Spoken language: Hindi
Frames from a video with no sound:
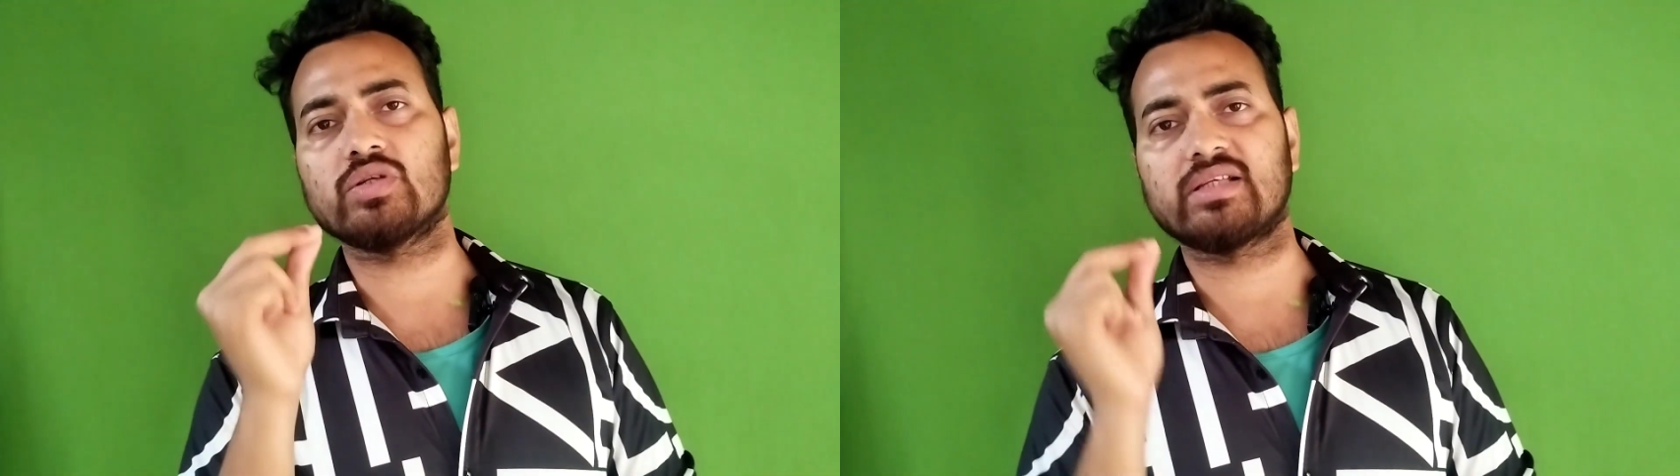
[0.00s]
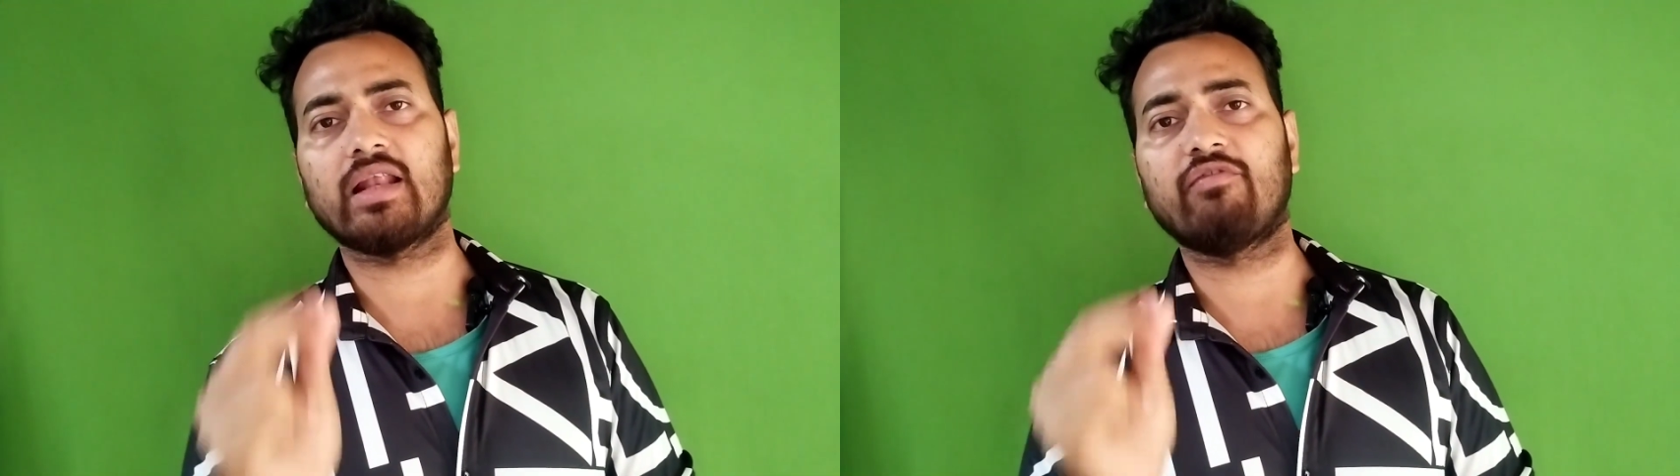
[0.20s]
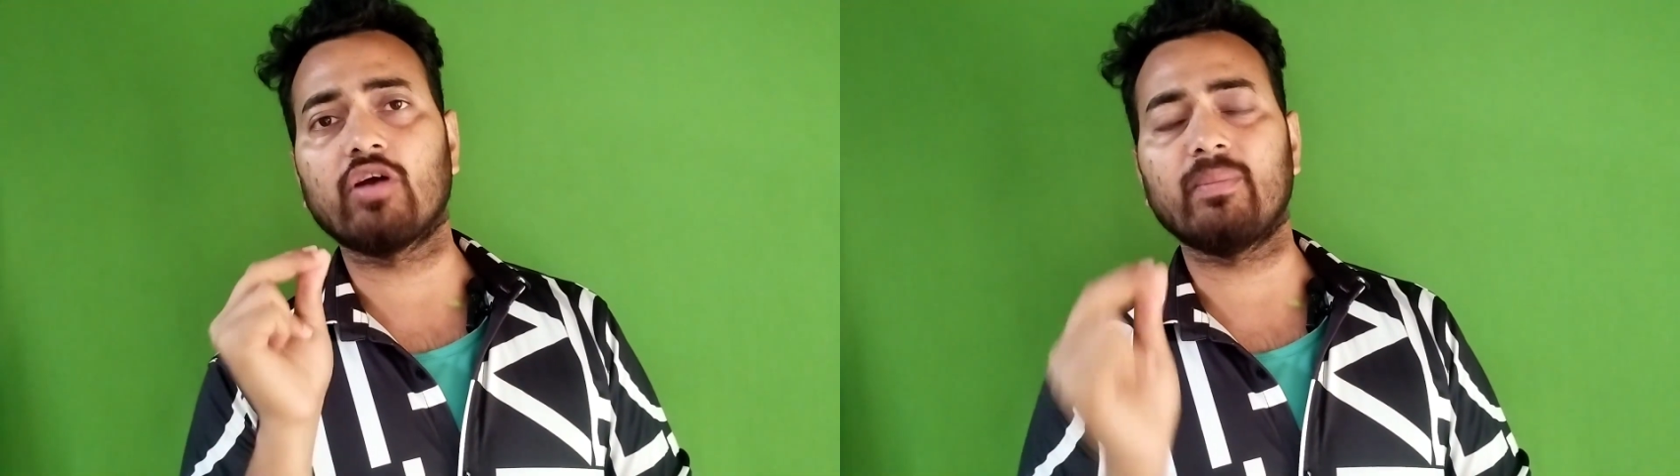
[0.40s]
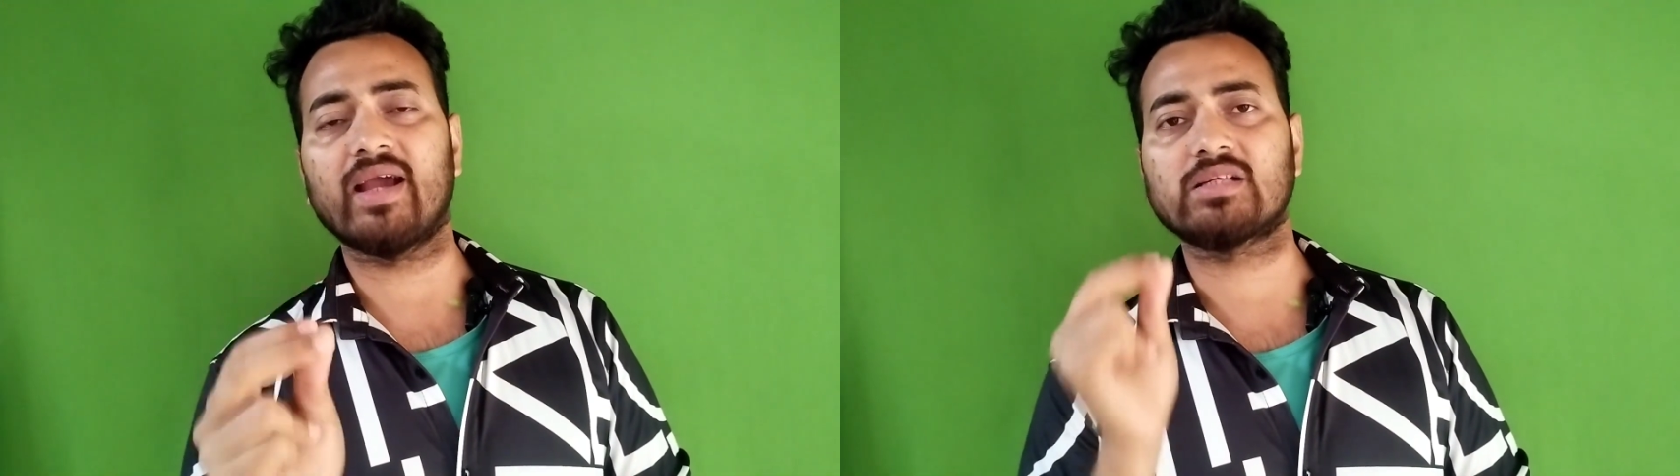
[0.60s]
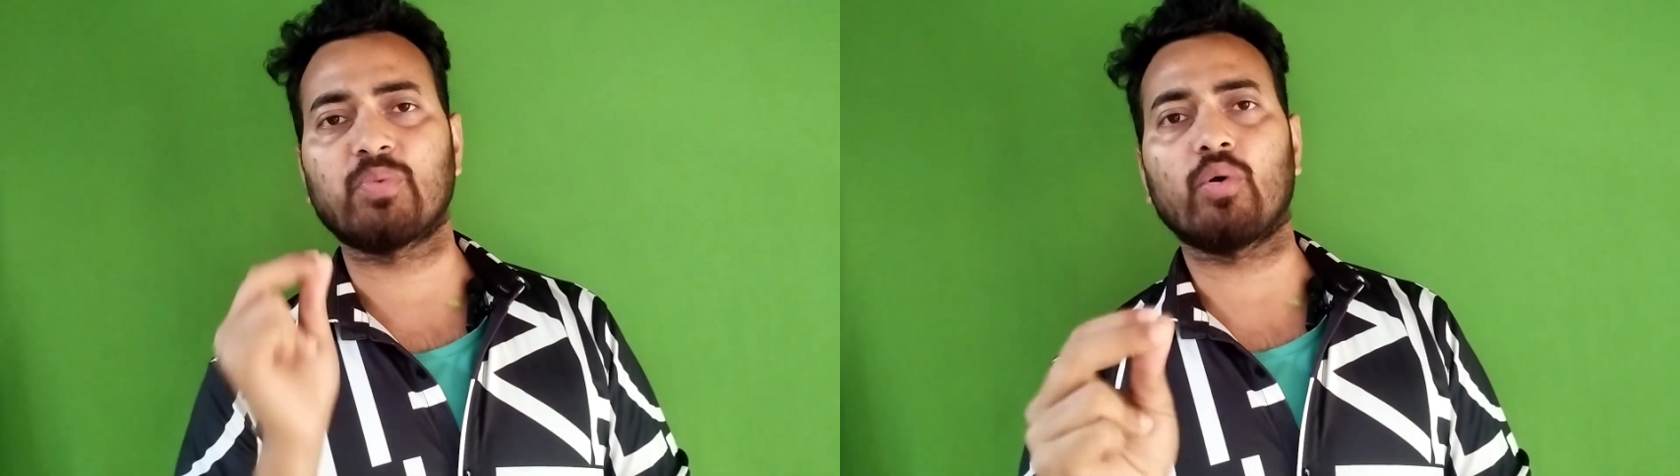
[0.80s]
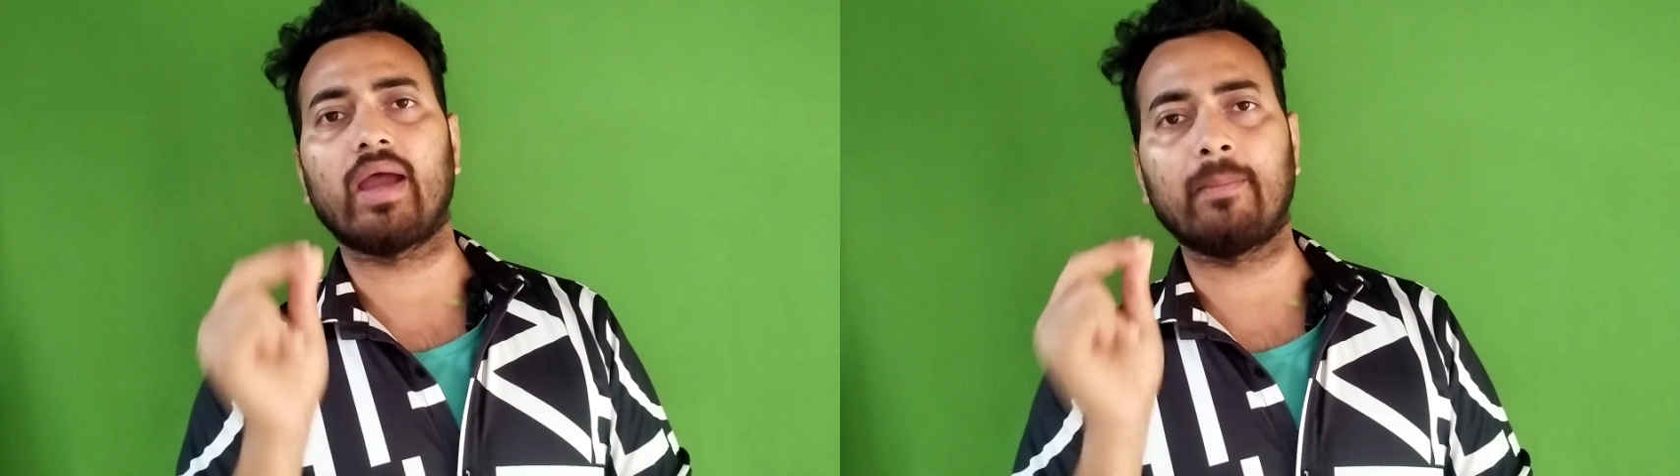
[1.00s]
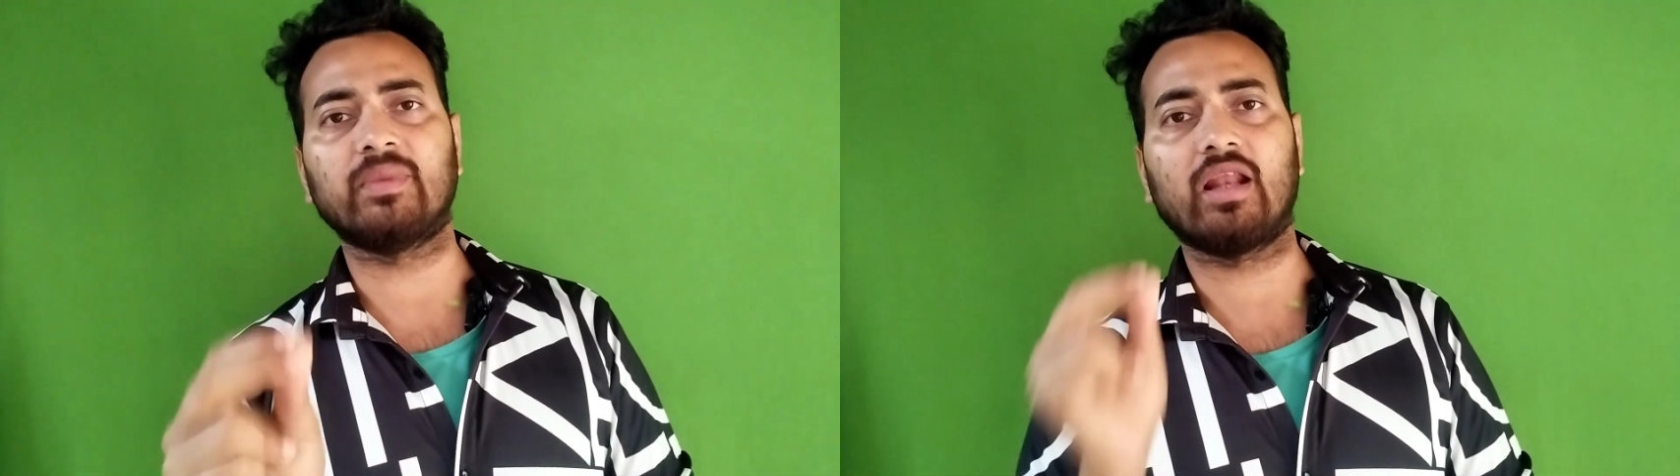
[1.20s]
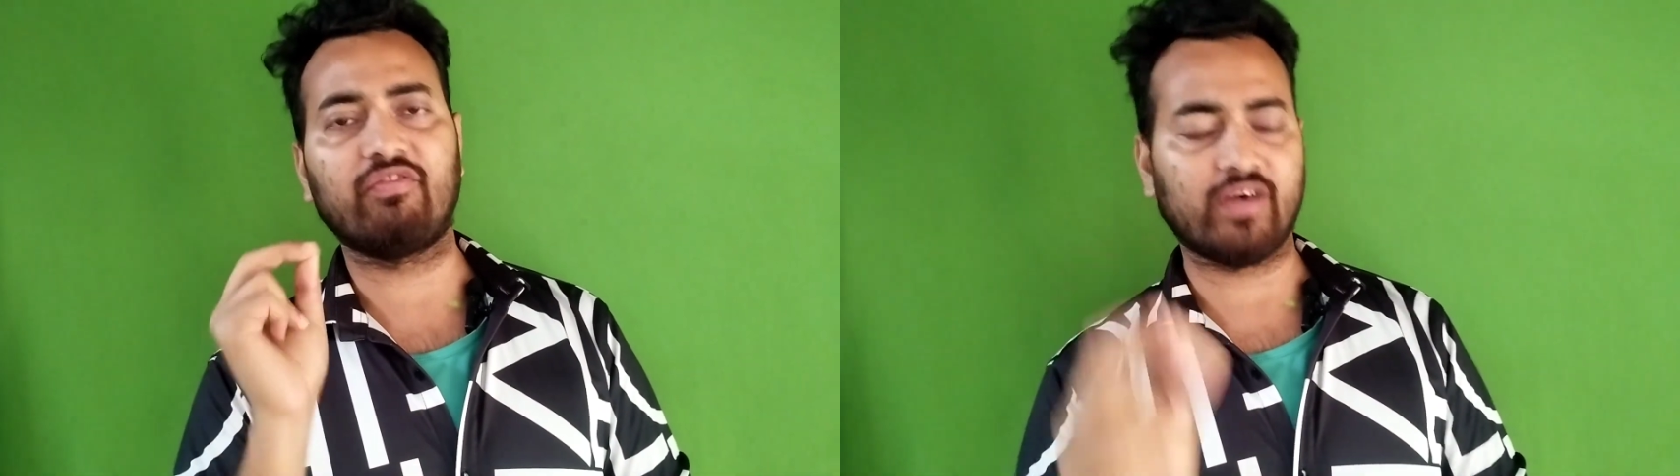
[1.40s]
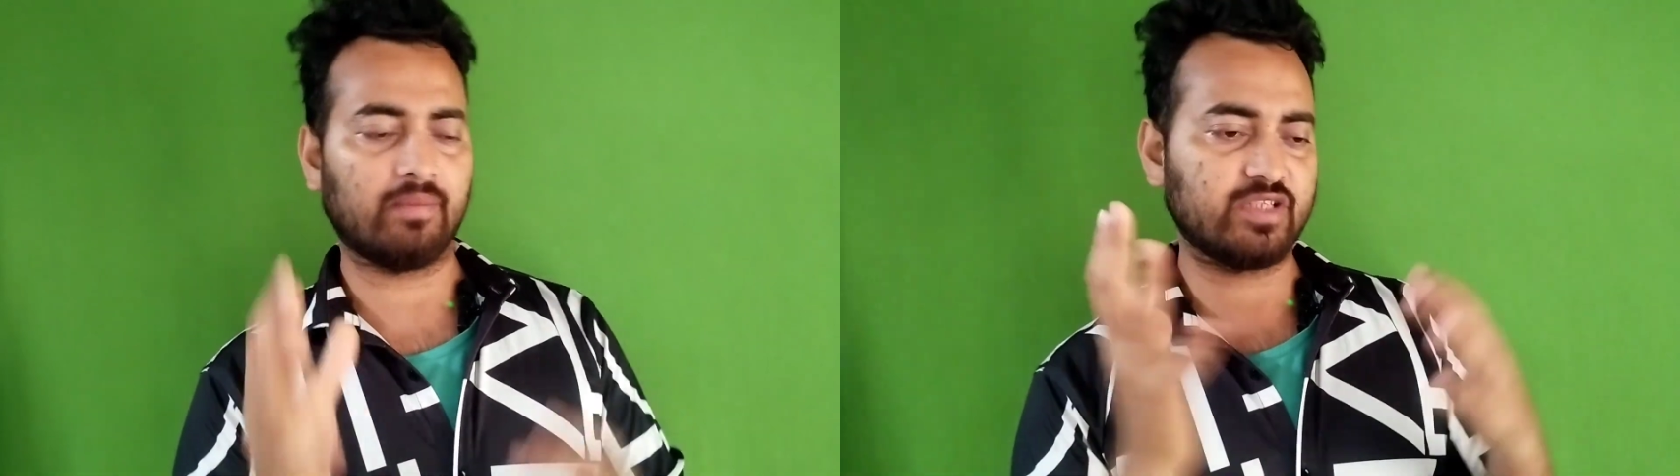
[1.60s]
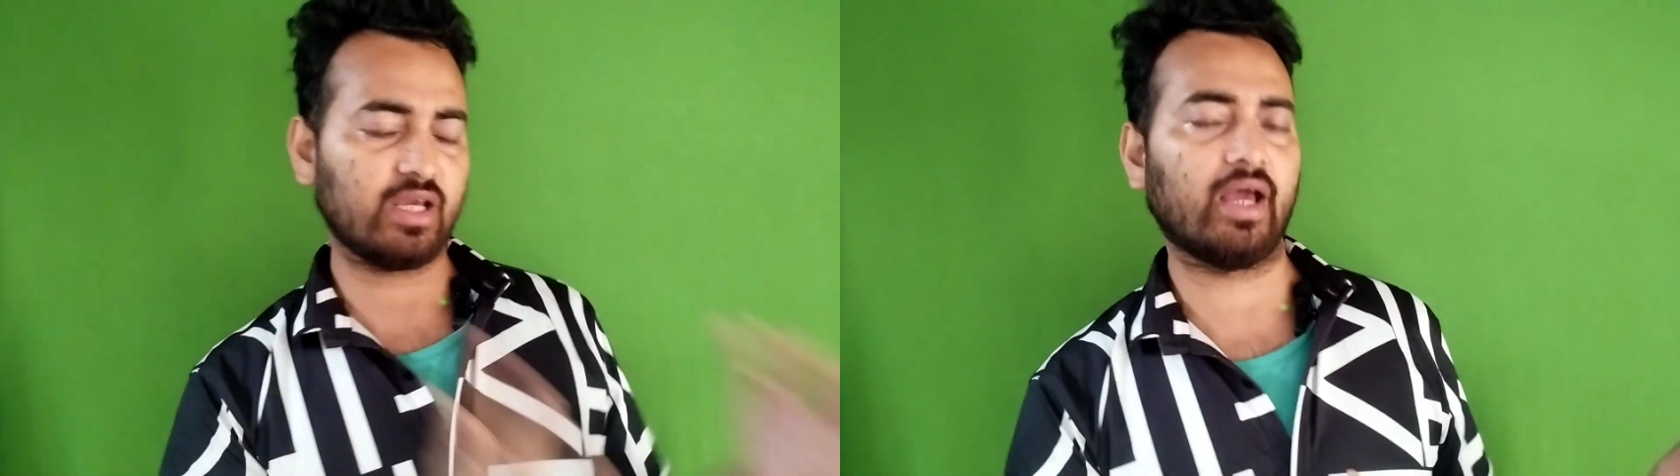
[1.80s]
जो जेनफोन मैक्स प्रो एम
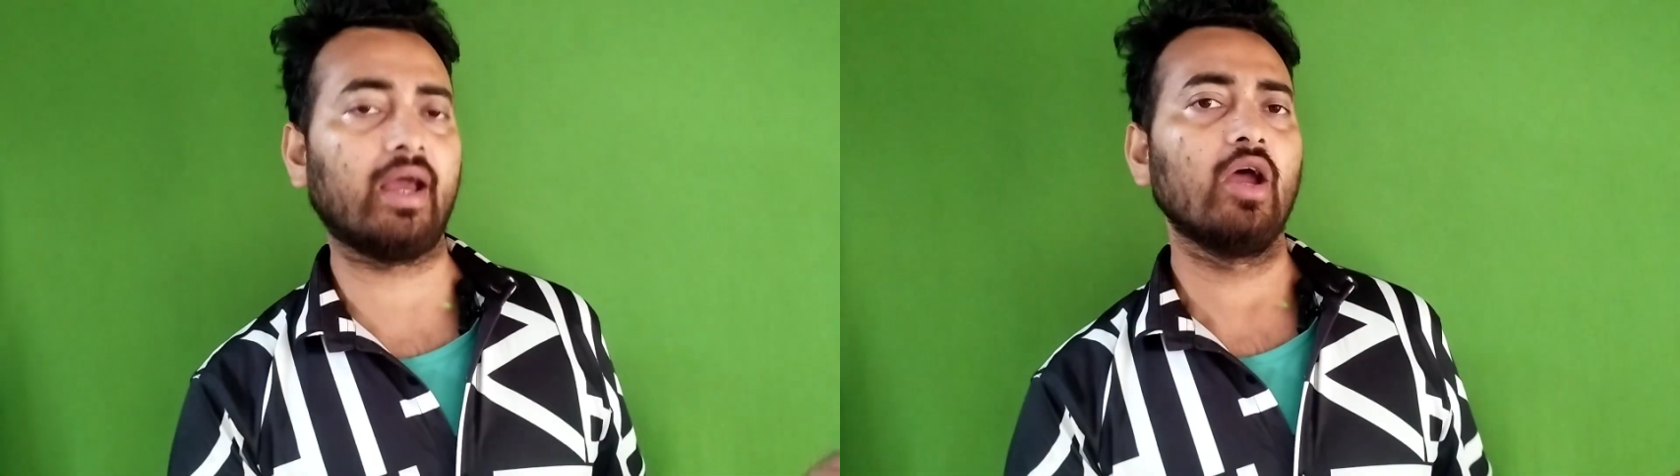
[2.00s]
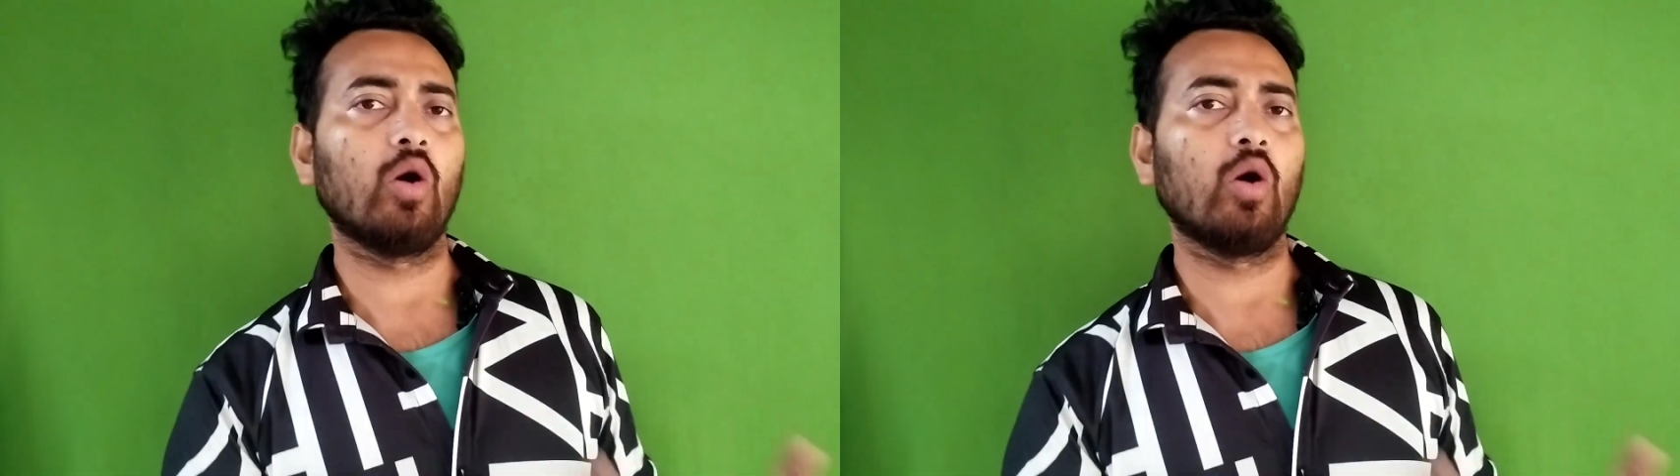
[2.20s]
थ्री है